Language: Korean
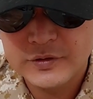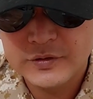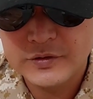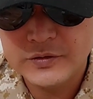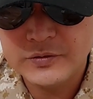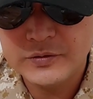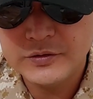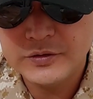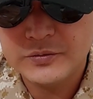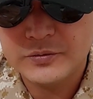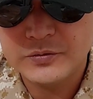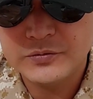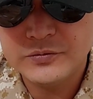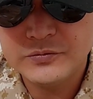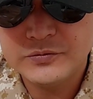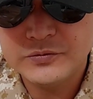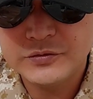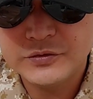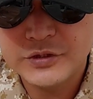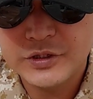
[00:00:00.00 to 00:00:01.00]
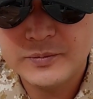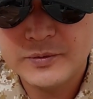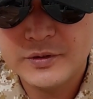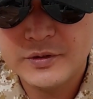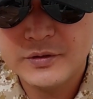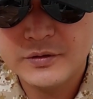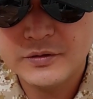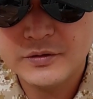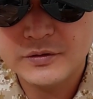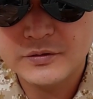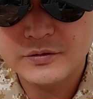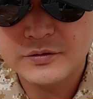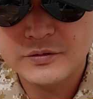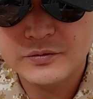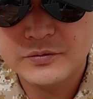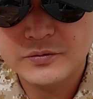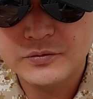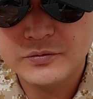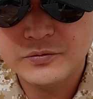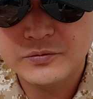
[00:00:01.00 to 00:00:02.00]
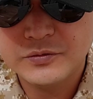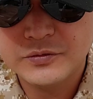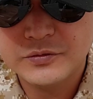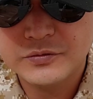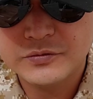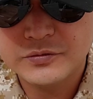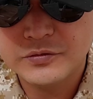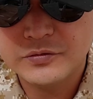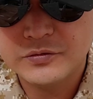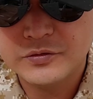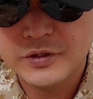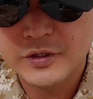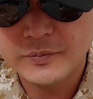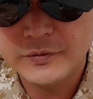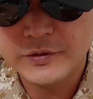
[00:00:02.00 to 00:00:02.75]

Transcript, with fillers: 그리고 이제 고등군사반 어떤 교육을 수료를